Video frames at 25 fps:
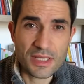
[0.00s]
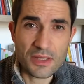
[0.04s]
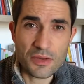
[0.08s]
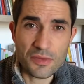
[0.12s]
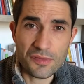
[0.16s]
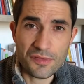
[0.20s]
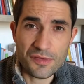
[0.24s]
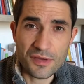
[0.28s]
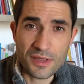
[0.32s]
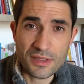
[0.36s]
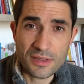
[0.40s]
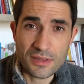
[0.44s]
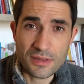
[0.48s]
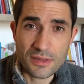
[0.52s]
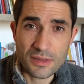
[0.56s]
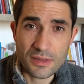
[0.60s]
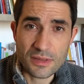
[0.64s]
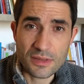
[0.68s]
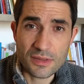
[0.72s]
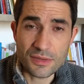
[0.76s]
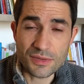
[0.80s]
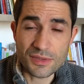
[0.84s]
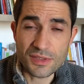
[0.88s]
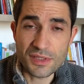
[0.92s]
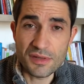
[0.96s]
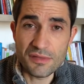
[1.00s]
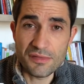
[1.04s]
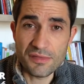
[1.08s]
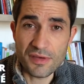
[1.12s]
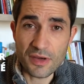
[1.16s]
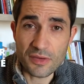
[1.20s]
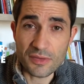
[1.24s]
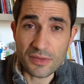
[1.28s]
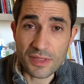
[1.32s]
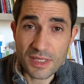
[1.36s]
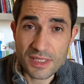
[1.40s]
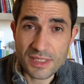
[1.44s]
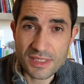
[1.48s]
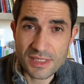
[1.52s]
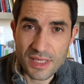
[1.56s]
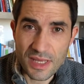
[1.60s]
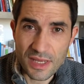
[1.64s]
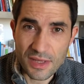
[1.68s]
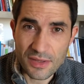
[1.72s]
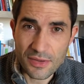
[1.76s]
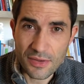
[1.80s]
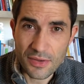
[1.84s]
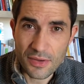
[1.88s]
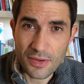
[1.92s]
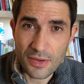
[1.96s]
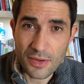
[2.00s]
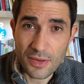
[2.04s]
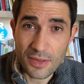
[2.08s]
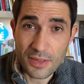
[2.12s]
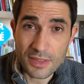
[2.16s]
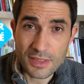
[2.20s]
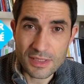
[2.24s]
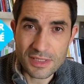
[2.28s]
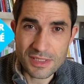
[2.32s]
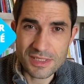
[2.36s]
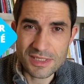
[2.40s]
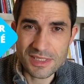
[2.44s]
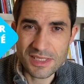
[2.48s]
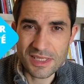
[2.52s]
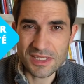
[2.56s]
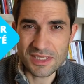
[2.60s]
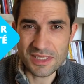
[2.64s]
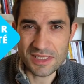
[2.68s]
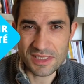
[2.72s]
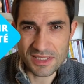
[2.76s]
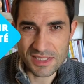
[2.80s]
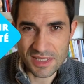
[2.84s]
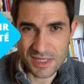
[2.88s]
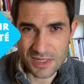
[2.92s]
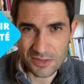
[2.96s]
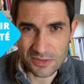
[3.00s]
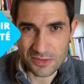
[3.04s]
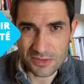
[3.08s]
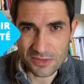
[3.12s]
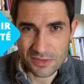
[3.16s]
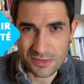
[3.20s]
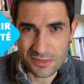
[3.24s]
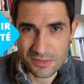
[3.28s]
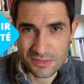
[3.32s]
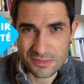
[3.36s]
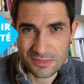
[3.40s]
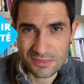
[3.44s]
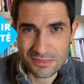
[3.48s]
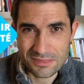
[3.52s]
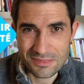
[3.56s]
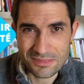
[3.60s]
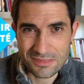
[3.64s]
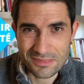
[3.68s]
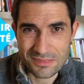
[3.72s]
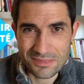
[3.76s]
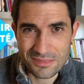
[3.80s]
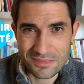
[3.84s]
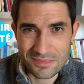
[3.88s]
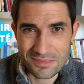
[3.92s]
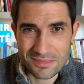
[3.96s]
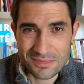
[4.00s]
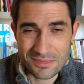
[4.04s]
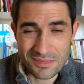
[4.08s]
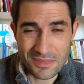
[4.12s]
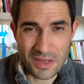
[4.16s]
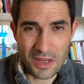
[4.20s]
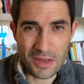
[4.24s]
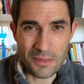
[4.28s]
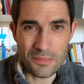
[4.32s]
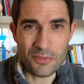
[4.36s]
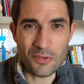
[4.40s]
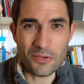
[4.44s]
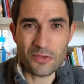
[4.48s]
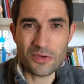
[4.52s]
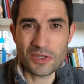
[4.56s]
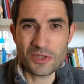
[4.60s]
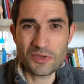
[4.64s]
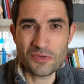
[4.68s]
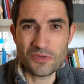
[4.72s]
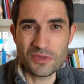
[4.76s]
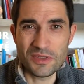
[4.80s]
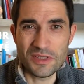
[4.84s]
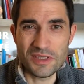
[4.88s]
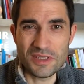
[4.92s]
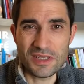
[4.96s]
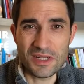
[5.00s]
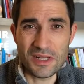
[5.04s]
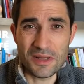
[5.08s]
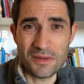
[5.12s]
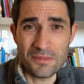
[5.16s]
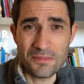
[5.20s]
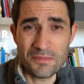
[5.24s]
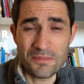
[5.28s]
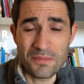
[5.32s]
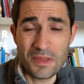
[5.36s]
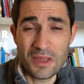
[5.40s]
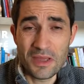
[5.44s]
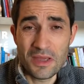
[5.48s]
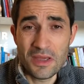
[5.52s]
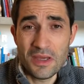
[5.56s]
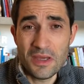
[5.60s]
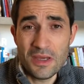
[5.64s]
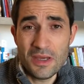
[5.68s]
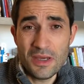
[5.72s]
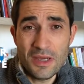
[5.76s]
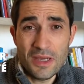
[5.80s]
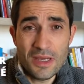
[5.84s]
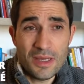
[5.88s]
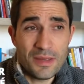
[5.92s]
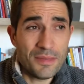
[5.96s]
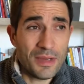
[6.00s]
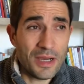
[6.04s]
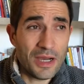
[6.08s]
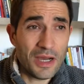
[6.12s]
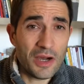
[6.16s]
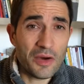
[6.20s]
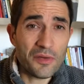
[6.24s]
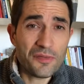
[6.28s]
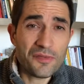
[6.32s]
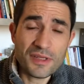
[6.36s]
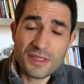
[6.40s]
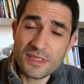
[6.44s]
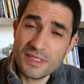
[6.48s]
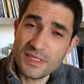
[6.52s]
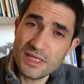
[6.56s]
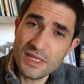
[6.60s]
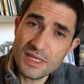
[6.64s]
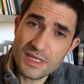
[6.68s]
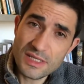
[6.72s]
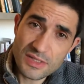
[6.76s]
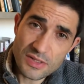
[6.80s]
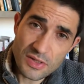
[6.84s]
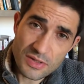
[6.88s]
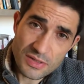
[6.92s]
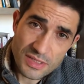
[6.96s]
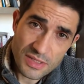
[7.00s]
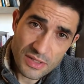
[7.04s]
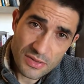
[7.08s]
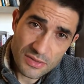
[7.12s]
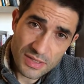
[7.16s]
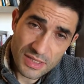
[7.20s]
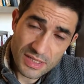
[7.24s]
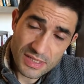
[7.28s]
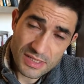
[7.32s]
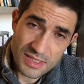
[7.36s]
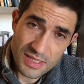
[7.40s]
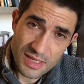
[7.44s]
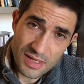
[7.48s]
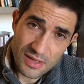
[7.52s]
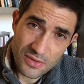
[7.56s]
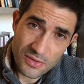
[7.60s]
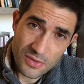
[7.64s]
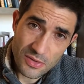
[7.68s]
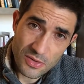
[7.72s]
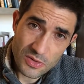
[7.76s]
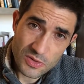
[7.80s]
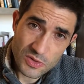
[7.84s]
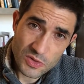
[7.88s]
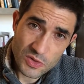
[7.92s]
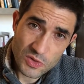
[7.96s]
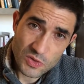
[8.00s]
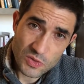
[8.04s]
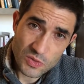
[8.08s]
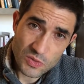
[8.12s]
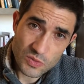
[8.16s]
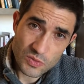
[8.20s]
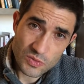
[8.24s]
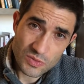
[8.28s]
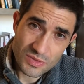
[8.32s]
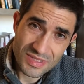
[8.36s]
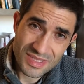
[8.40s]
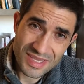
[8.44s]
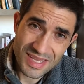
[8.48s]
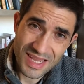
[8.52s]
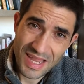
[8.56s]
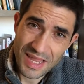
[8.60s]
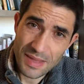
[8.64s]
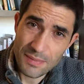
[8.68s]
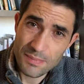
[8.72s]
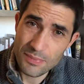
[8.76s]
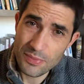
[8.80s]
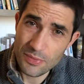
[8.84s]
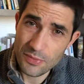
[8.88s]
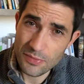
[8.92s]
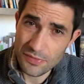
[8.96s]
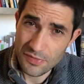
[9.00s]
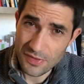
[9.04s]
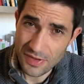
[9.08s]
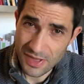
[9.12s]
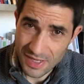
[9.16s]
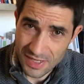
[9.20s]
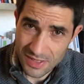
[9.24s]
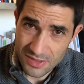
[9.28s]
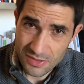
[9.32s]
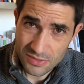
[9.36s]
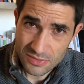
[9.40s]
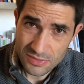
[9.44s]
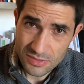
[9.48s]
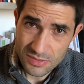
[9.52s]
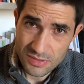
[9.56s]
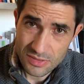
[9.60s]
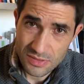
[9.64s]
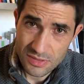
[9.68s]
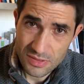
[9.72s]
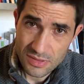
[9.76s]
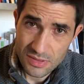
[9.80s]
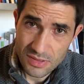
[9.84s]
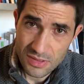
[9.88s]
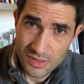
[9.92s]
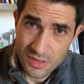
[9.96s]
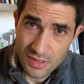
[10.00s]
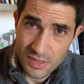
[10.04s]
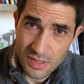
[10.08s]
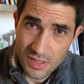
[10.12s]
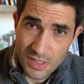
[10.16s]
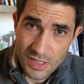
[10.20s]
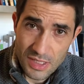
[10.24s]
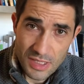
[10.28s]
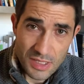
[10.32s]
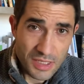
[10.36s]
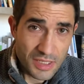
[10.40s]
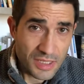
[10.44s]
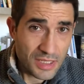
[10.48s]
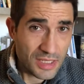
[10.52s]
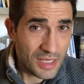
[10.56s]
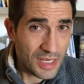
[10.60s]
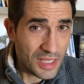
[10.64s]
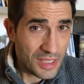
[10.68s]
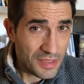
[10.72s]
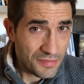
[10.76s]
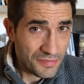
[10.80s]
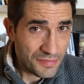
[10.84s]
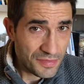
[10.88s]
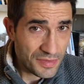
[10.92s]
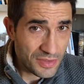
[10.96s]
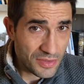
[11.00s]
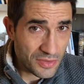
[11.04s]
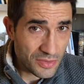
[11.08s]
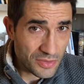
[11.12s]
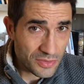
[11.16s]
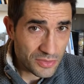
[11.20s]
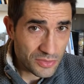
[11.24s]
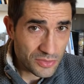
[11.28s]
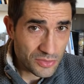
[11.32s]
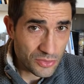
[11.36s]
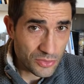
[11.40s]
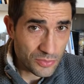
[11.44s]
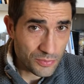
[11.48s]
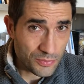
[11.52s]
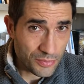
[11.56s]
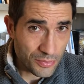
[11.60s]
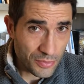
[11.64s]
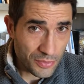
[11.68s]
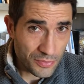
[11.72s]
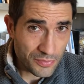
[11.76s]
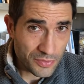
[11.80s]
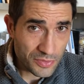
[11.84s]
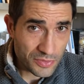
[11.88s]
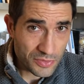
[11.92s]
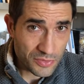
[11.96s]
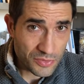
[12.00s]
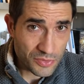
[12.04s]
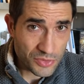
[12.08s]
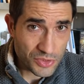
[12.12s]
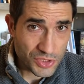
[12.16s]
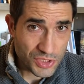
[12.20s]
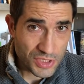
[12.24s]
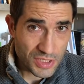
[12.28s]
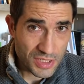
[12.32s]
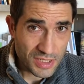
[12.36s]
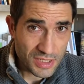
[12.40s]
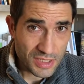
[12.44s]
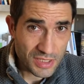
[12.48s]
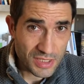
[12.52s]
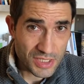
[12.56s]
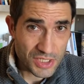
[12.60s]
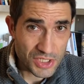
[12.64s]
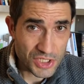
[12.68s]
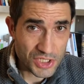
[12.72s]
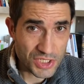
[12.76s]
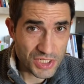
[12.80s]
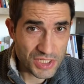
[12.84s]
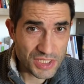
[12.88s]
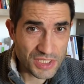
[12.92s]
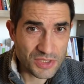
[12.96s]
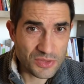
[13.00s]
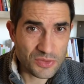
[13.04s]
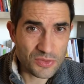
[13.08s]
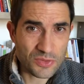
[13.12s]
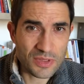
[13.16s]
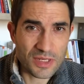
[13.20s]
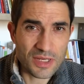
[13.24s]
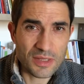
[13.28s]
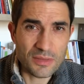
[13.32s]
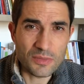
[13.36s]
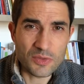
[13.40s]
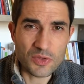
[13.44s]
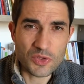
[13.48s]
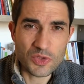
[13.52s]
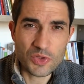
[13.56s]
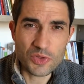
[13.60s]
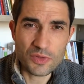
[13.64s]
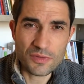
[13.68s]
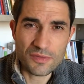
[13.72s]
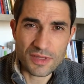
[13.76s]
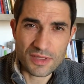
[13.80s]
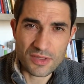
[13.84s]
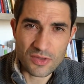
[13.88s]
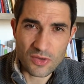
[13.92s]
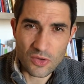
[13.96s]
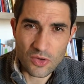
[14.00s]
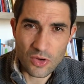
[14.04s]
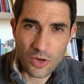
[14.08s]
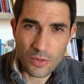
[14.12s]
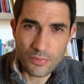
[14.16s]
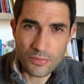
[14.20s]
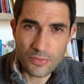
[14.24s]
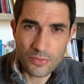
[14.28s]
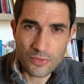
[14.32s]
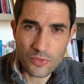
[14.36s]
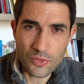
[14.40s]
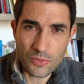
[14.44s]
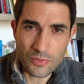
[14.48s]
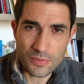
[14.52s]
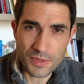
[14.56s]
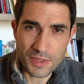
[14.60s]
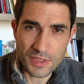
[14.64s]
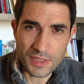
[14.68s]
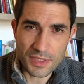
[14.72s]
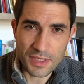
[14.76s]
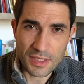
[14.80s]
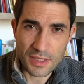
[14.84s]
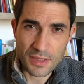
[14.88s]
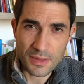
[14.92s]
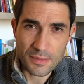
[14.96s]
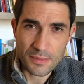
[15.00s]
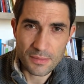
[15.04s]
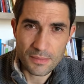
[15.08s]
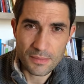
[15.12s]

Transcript: qu'en fait, quand il va en extérieur, c'est Disneyland. Pourquoi je vous dis cela eh bien, en fait, si les sorties en extérieur sont très peu fréquentes, il est évident que pour votre chien, la gestion de l'émotion va être encore plus compliquée.